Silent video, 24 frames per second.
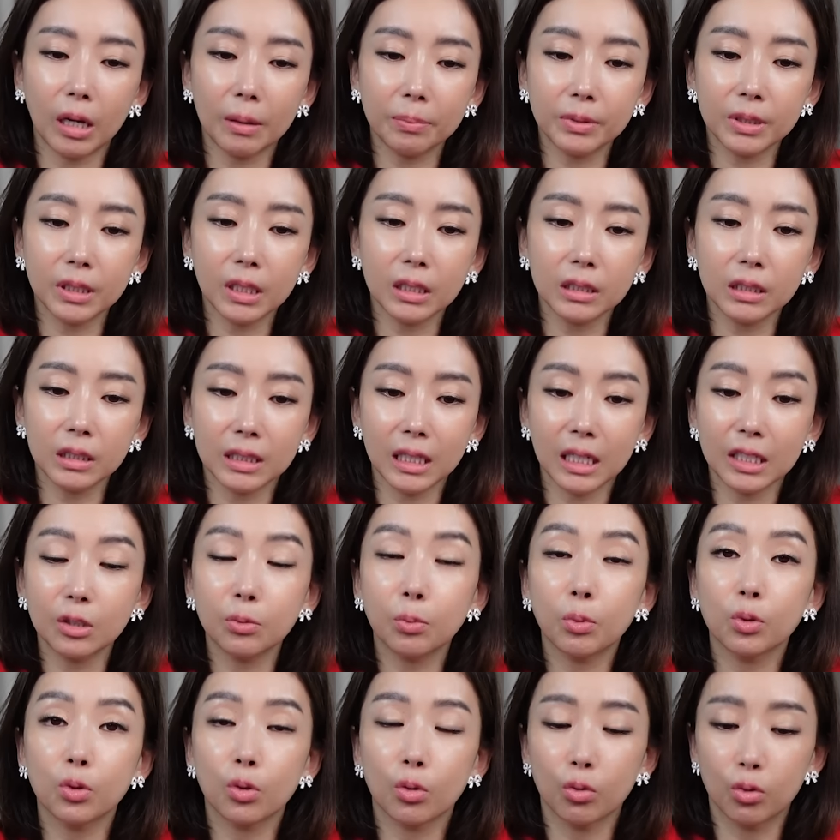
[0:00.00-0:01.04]
합산이
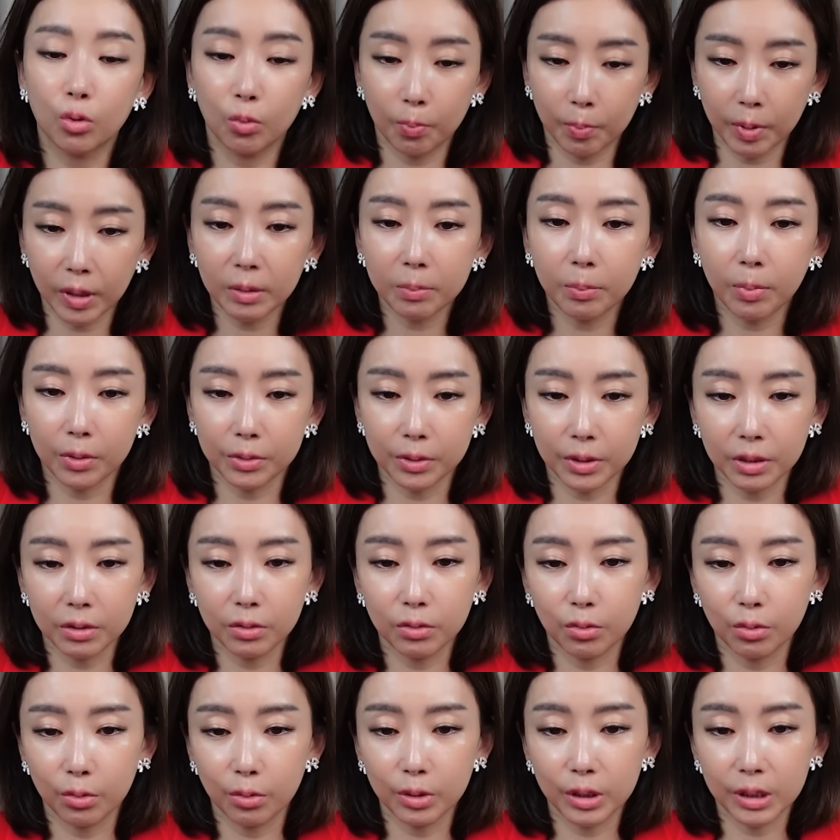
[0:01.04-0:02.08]

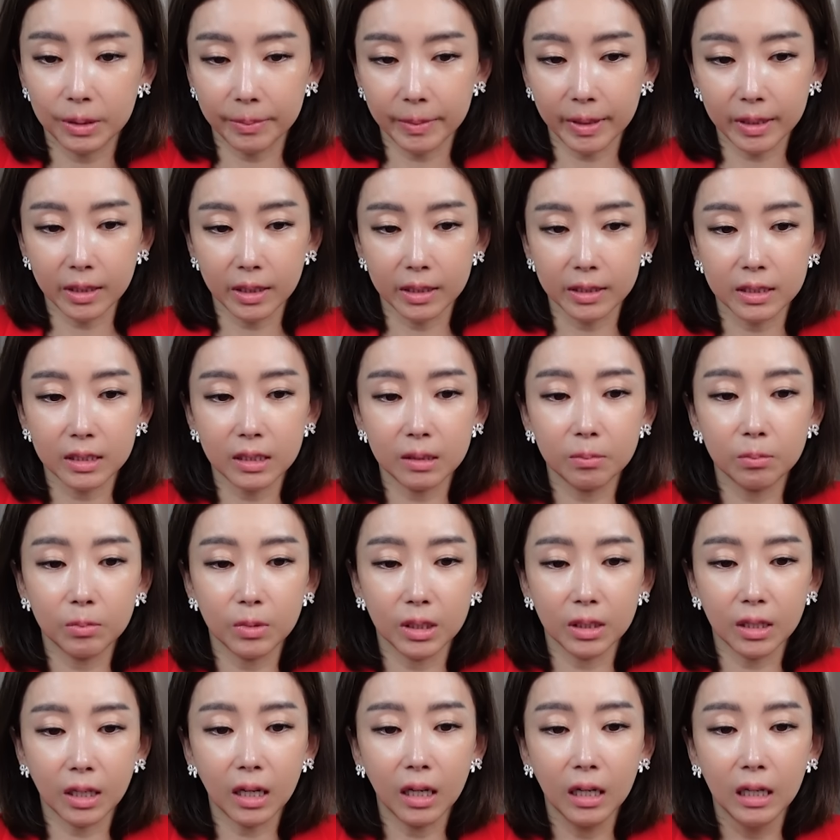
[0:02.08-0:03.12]
45.98%로
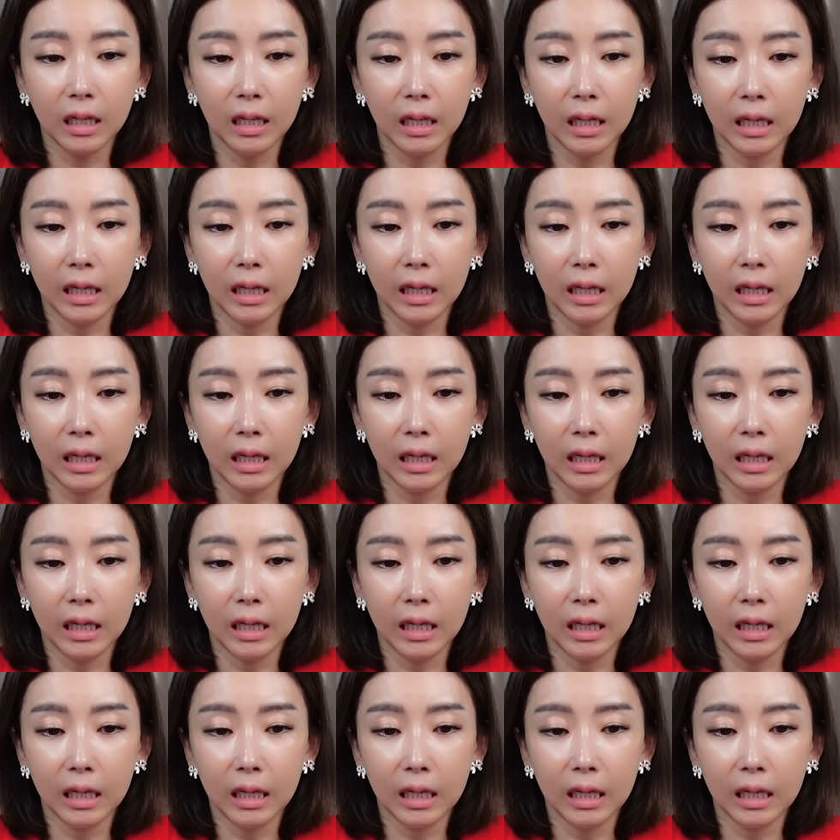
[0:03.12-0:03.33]
집계됐습니다.